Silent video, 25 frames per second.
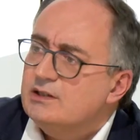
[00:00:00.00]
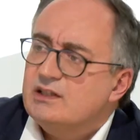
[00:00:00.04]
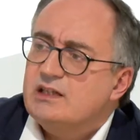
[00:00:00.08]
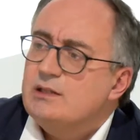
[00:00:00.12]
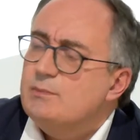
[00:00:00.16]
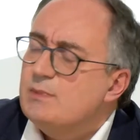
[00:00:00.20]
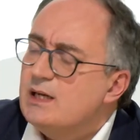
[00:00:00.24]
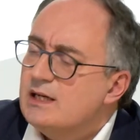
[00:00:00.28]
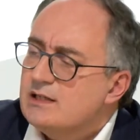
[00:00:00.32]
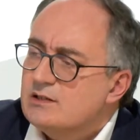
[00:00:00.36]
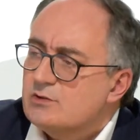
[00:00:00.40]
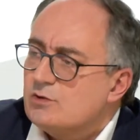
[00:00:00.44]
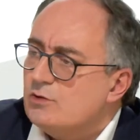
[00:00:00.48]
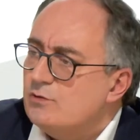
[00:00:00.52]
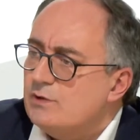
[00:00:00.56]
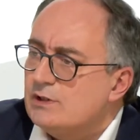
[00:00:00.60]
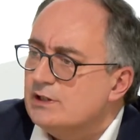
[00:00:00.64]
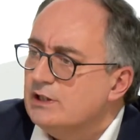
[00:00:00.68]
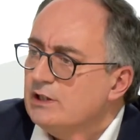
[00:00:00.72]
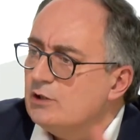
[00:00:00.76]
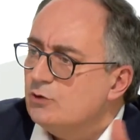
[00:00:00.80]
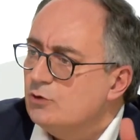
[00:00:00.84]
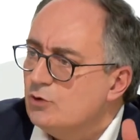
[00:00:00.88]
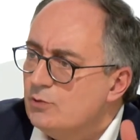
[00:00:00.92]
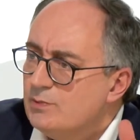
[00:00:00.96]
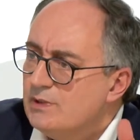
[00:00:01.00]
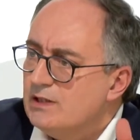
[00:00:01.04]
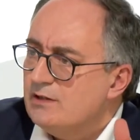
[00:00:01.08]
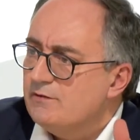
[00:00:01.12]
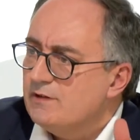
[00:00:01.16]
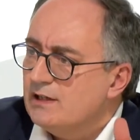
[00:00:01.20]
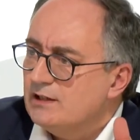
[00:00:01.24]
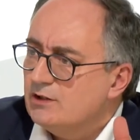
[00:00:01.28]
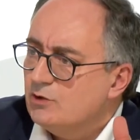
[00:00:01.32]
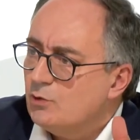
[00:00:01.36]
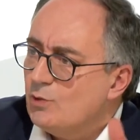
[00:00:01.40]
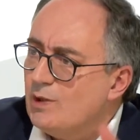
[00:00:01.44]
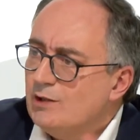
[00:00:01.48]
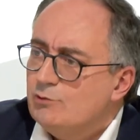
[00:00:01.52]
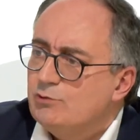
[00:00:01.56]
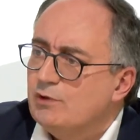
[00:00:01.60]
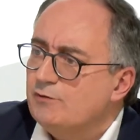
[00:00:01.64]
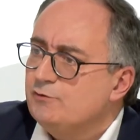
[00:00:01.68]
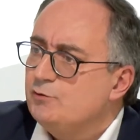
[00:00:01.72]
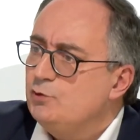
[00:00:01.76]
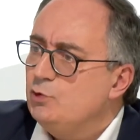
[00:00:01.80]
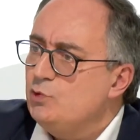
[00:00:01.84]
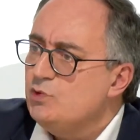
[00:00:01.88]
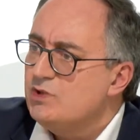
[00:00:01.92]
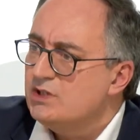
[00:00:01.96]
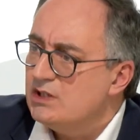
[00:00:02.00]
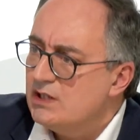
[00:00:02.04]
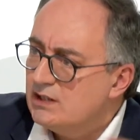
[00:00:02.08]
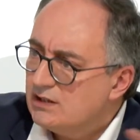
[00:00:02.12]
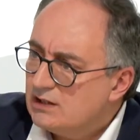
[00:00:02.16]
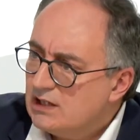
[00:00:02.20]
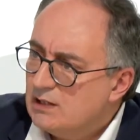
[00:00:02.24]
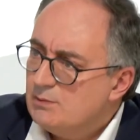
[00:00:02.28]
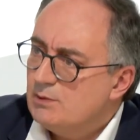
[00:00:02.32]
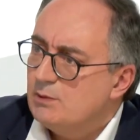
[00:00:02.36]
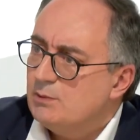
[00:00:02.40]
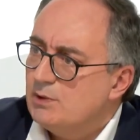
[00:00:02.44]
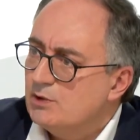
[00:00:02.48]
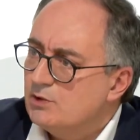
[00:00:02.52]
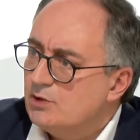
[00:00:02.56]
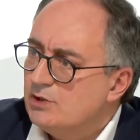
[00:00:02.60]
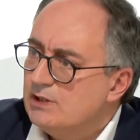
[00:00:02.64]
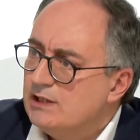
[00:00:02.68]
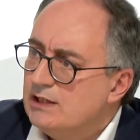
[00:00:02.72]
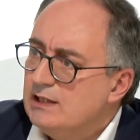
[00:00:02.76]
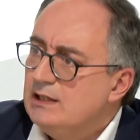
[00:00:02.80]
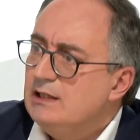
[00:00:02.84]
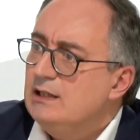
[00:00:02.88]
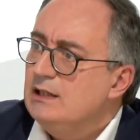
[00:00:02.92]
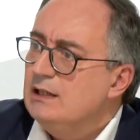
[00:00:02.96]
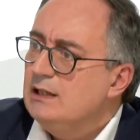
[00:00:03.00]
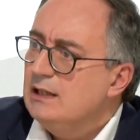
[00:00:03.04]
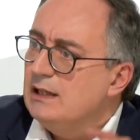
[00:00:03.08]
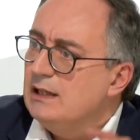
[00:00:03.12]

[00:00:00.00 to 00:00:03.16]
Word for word: trimestre, on va hum. dire 2023, doivent tous être à un moment donné